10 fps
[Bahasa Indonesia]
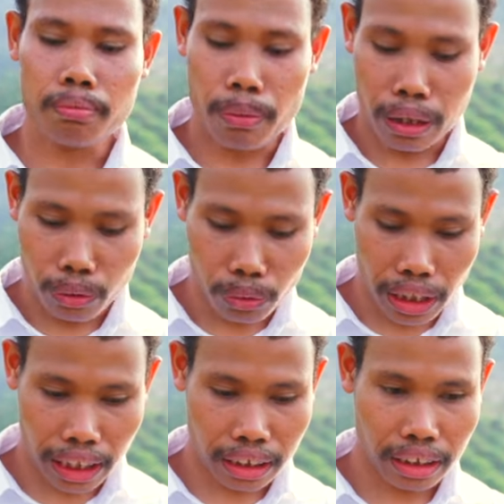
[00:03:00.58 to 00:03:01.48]

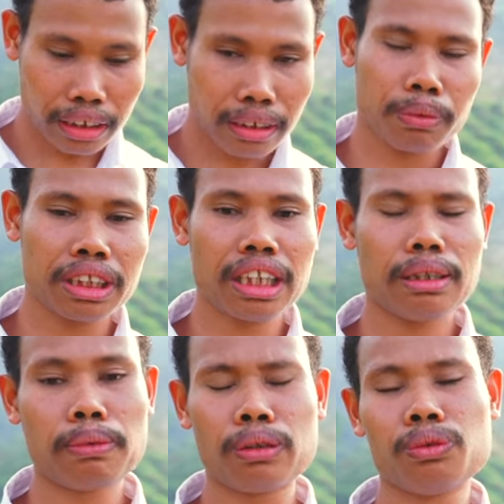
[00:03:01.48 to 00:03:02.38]
bangunan
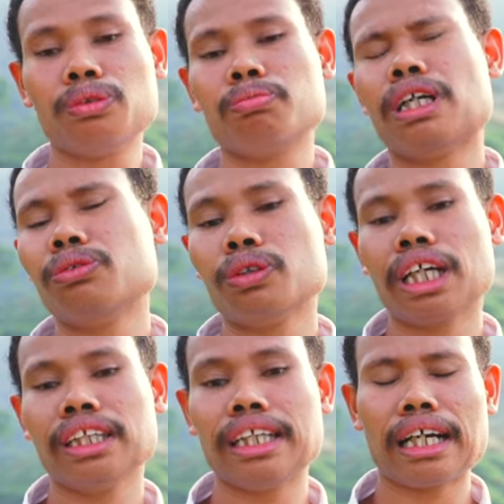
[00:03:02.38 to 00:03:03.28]
menjadi
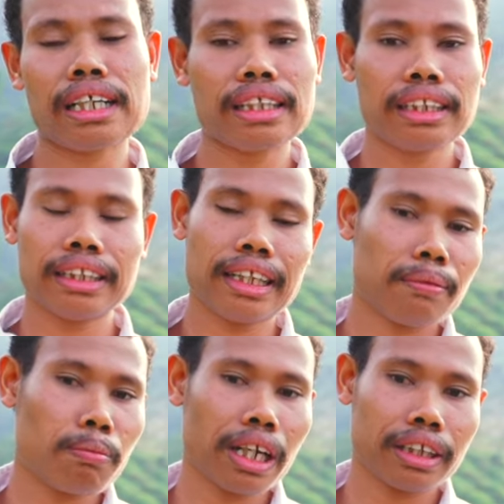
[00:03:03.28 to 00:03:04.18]
bangunan yang
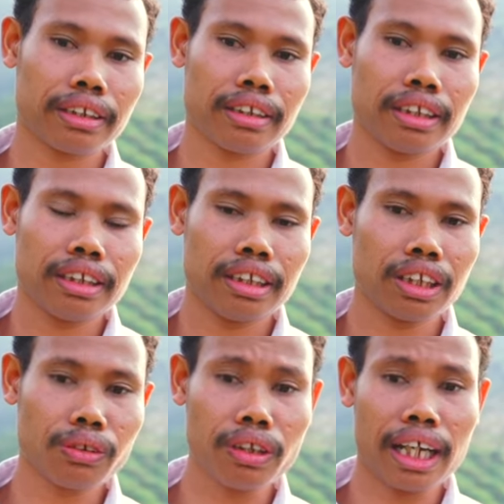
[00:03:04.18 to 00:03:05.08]
yang baik.
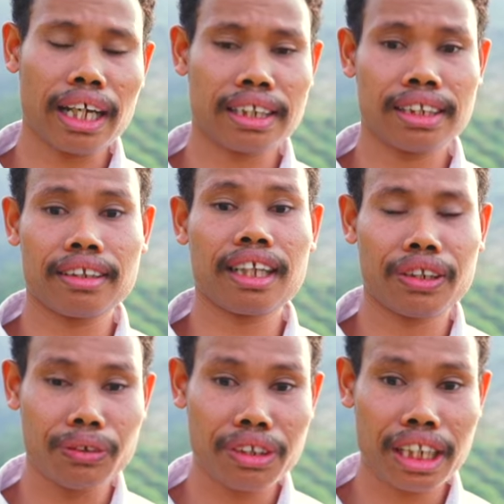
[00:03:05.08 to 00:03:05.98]
Itulah arsitek
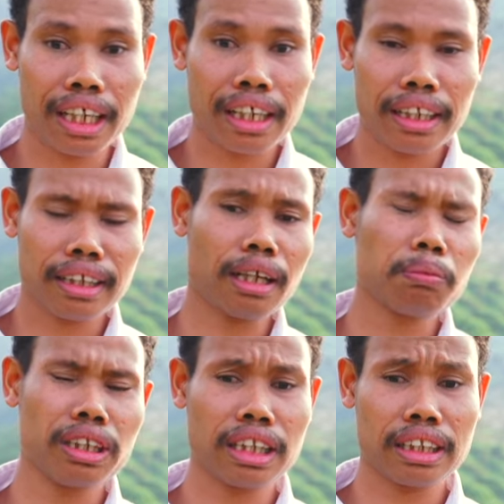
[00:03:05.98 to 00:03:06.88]
dunia.
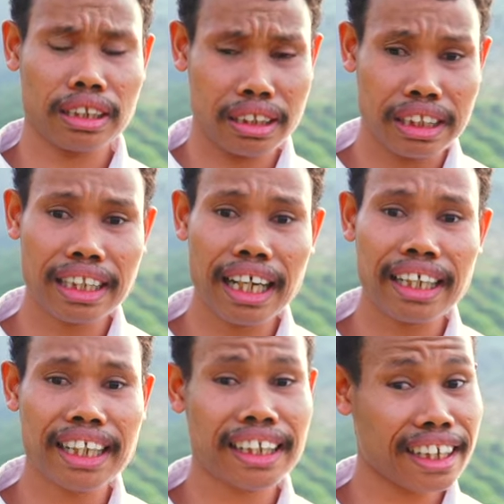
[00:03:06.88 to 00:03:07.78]
Tetapi jika
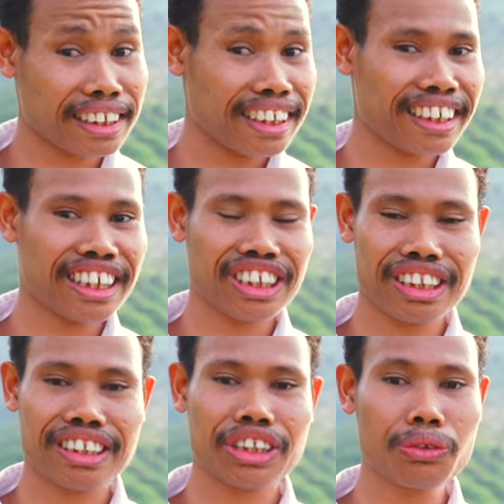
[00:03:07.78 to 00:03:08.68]
dengan arsitek
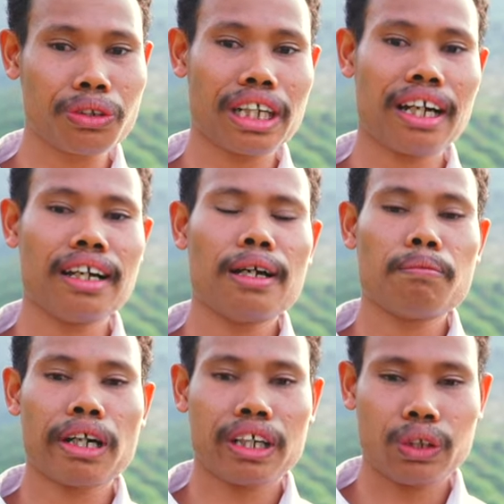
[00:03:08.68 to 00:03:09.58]
surga,
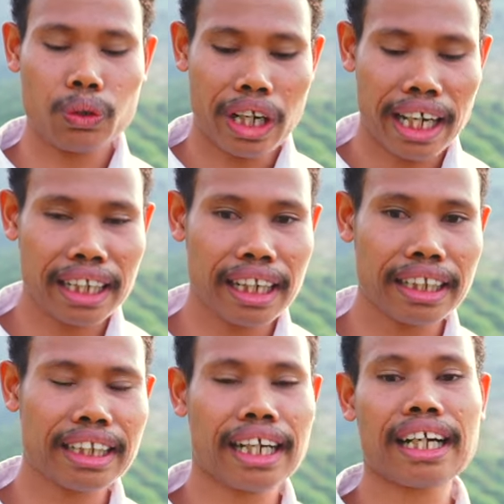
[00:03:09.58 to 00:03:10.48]
maka
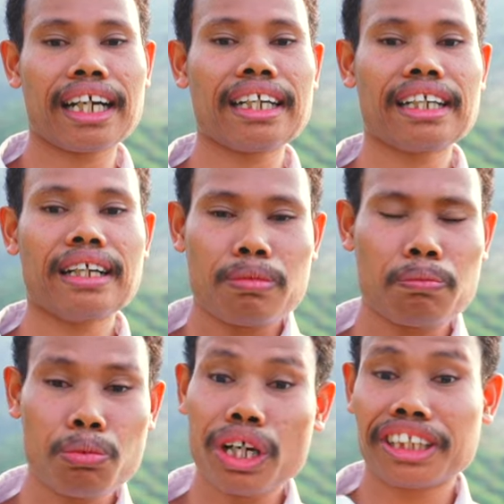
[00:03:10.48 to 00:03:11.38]
Tuhanlah yang akan
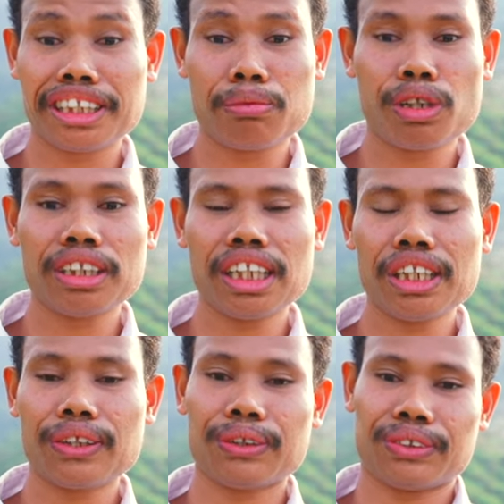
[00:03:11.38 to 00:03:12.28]
membuat semuanya
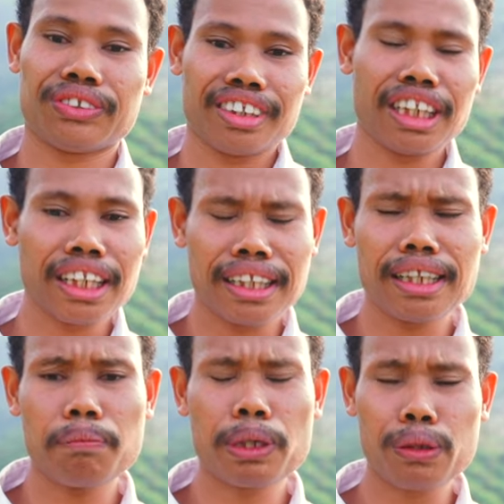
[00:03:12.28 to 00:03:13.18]
itu. Kita
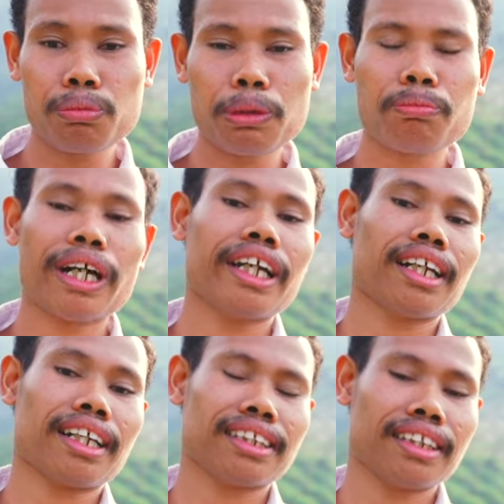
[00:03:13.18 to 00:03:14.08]
tidak perlu membayar
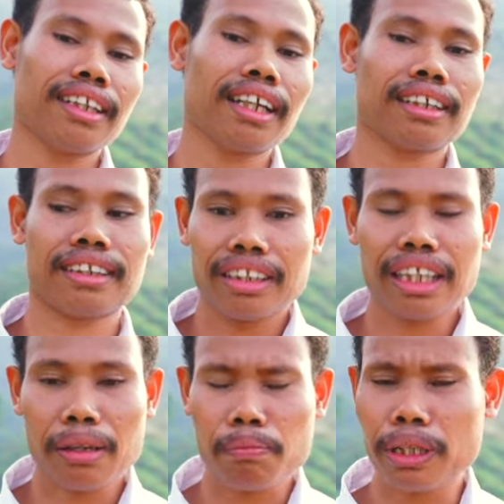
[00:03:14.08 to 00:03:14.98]
arsitek
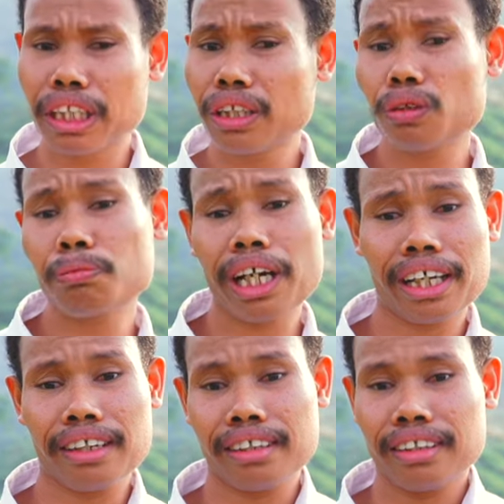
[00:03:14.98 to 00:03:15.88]
yang begitu
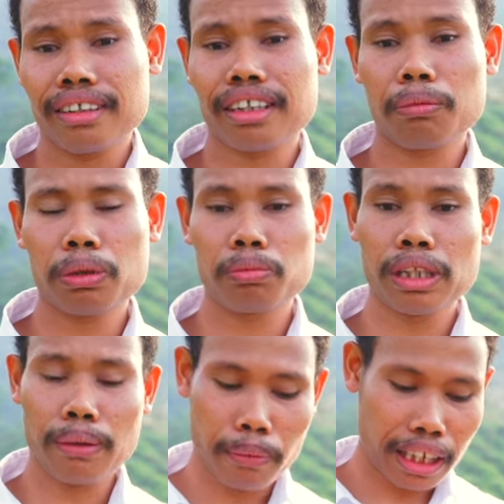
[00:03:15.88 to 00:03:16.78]
mahal. Tetapi
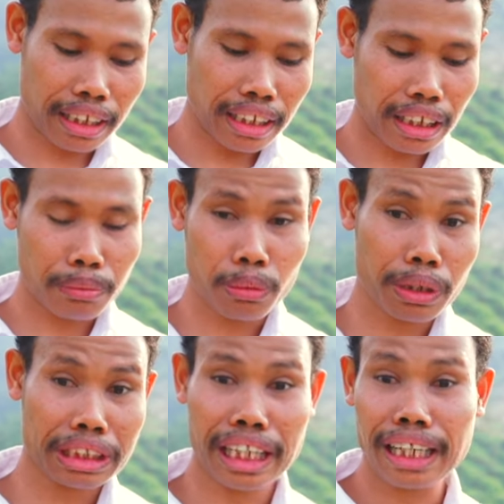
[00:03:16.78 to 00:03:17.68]
bila mana kita mau
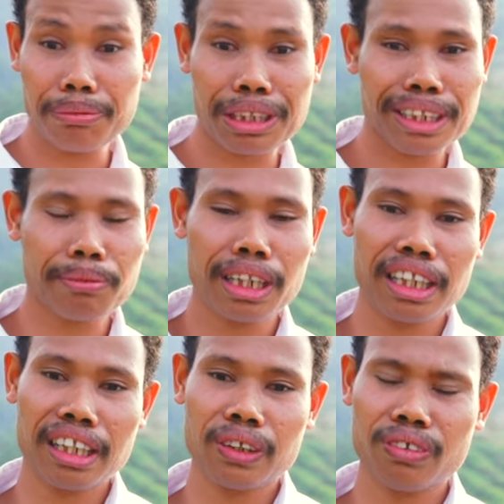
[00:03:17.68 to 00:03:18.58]
berjalan bersama
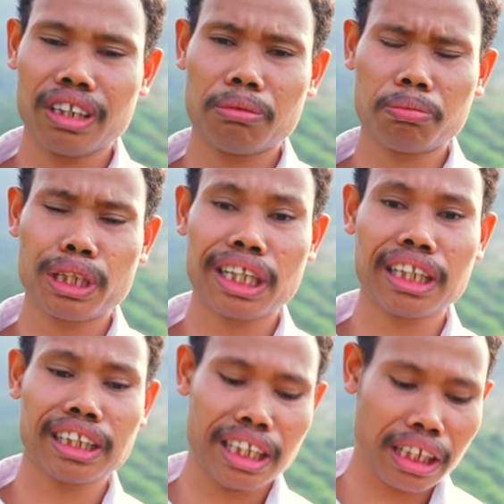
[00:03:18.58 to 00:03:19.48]
dengan Tuhan dan
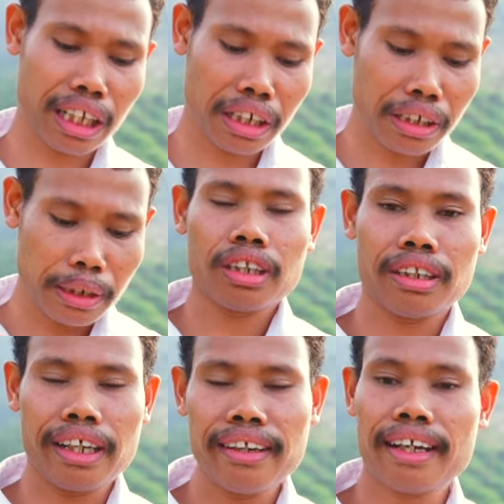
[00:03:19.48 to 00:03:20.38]
memberikan kita
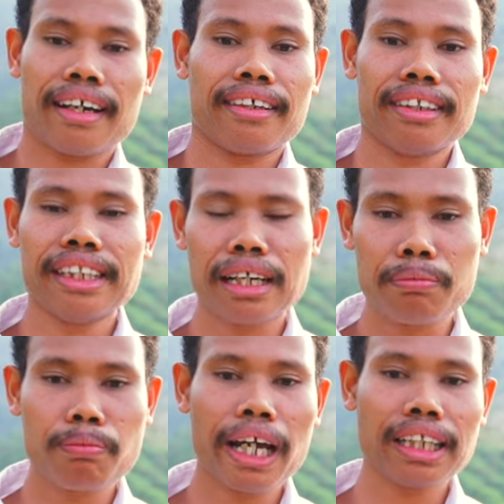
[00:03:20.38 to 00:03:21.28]
denah
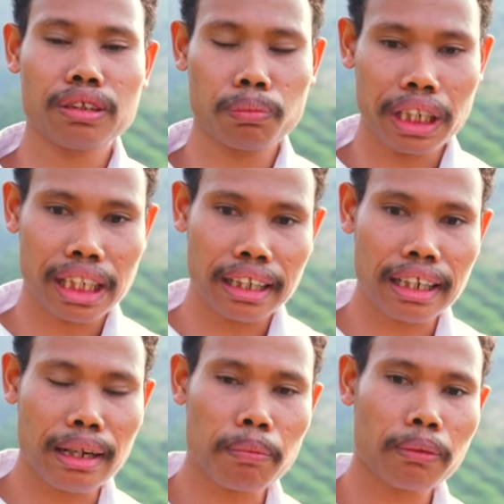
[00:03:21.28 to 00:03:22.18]
yang baik supaya kita
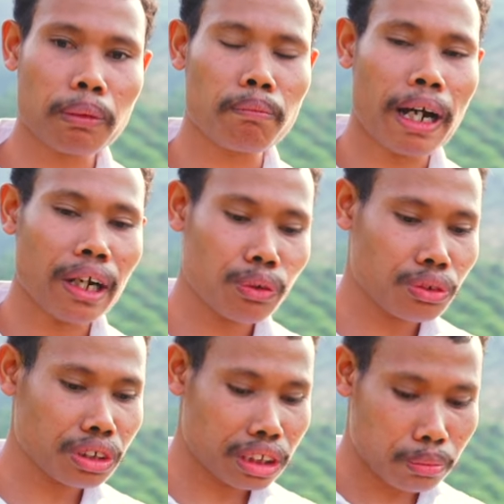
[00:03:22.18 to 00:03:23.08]
dapat
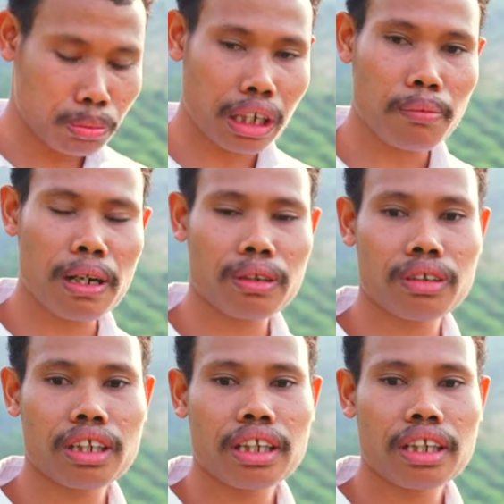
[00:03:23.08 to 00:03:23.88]
membangun sebuah bang